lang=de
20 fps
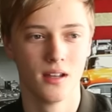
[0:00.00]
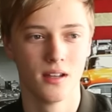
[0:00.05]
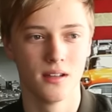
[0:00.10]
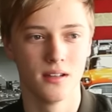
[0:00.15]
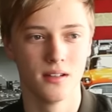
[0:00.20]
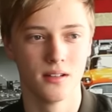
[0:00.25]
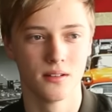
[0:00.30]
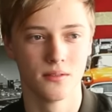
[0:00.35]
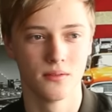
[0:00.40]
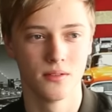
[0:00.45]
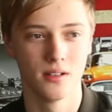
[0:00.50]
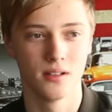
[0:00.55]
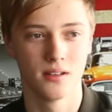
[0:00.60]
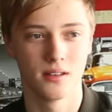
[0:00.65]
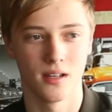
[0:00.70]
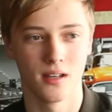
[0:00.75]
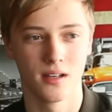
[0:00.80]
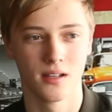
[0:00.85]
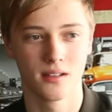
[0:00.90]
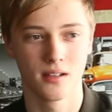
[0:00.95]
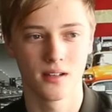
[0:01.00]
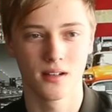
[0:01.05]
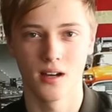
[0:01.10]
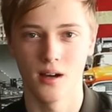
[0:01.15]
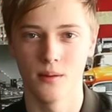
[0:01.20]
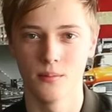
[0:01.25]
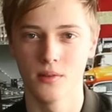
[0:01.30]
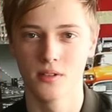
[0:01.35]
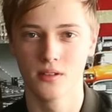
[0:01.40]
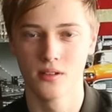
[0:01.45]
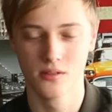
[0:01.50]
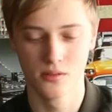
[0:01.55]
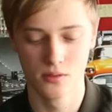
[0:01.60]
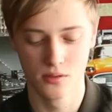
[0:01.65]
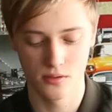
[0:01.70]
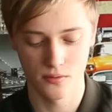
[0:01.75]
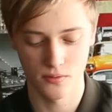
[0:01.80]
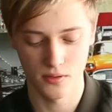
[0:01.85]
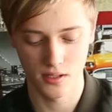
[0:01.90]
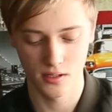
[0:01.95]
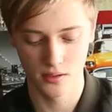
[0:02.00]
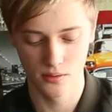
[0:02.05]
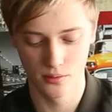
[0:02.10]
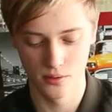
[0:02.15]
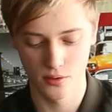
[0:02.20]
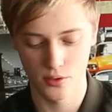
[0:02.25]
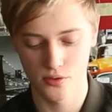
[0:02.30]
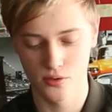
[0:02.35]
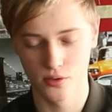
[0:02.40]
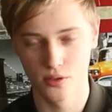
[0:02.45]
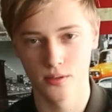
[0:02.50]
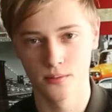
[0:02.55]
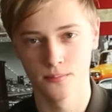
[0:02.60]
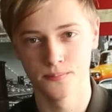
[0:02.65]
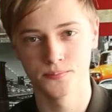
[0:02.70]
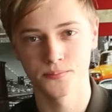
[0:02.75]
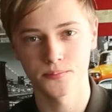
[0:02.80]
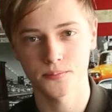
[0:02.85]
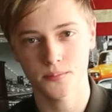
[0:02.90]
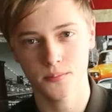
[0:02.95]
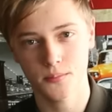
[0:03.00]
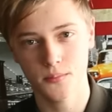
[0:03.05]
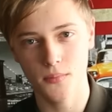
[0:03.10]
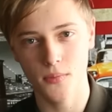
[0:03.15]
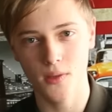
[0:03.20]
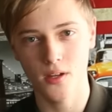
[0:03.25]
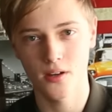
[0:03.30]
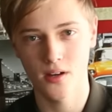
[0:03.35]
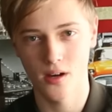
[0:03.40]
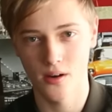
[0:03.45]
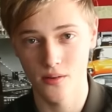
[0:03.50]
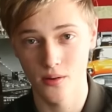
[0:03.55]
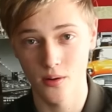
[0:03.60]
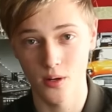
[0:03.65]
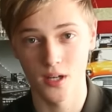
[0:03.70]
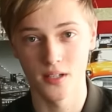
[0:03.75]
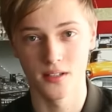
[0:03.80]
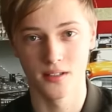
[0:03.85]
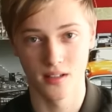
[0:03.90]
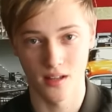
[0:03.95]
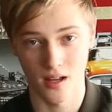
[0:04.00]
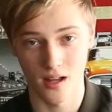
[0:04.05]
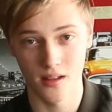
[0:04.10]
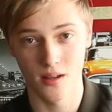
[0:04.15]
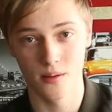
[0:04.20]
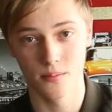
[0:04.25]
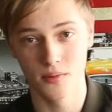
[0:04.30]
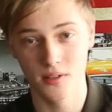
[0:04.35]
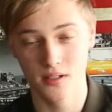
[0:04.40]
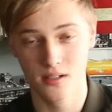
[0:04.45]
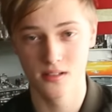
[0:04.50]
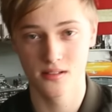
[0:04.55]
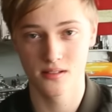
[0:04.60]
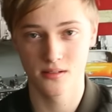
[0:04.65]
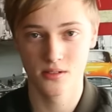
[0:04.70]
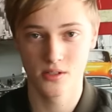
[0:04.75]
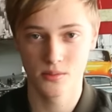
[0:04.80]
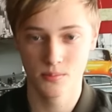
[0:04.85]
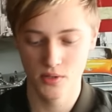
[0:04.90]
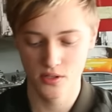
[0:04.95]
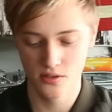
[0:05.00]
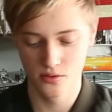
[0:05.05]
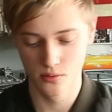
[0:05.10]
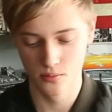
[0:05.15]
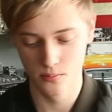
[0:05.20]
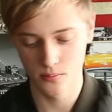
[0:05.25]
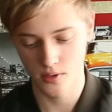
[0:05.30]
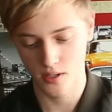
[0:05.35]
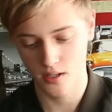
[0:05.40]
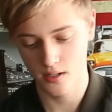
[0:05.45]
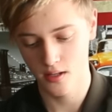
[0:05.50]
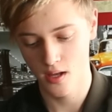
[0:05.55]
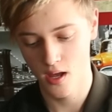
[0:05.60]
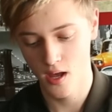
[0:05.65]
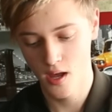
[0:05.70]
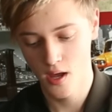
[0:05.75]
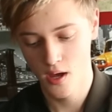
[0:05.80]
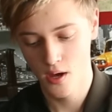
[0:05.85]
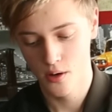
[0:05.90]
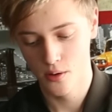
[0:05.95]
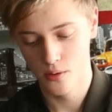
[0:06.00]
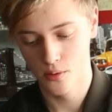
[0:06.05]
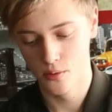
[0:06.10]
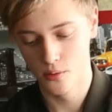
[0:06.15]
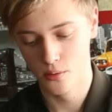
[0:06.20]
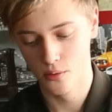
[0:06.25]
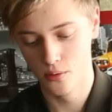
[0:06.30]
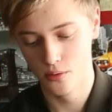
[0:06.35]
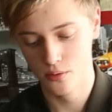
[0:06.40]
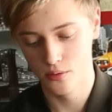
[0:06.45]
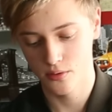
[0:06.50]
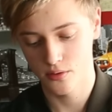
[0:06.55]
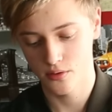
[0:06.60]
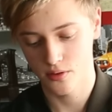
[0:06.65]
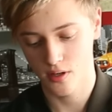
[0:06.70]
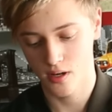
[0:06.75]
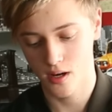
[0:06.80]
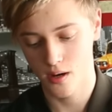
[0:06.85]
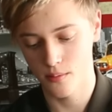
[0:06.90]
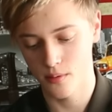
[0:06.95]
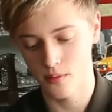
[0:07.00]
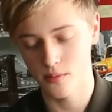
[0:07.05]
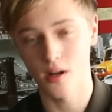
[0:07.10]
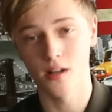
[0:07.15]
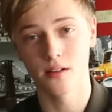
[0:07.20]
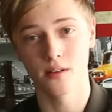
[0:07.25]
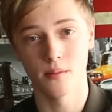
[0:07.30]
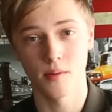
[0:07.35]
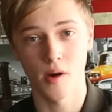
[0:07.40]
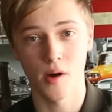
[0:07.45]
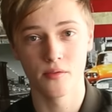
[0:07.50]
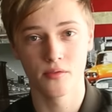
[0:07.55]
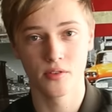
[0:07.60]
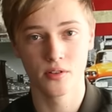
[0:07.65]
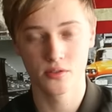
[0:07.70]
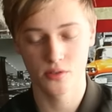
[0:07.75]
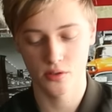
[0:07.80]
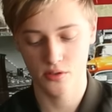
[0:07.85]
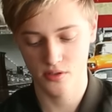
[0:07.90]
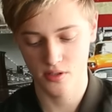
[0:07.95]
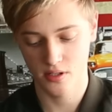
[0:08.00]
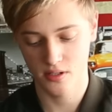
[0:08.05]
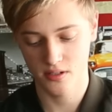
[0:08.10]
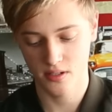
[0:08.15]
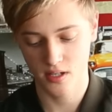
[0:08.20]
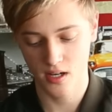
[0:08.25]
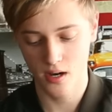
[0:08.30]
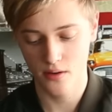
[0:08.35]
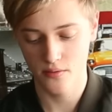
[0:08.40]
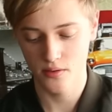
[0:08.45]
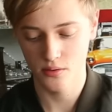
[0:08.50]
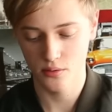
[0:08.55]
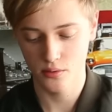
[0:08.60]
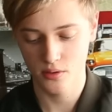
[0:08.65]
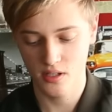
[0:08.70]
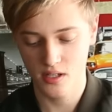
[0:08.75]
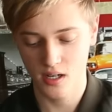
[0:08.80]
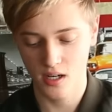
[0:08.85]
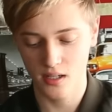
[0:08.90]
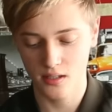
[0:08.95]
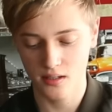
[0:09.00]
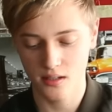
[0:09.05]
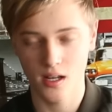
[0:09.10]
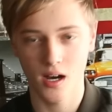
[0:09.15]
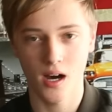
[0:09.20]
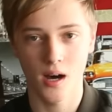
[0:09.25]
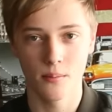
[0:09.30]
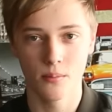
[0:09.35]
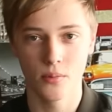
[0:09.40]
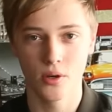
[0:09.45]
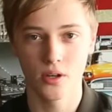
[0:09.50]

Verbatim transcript: irgendwie denkt, er kann mich dazu zwingen oder so. Aber Leute, dann habe ich jetzt den Spieß umdreht und habe halt am Anfang so gesagt, ja, wenn du die Karten haben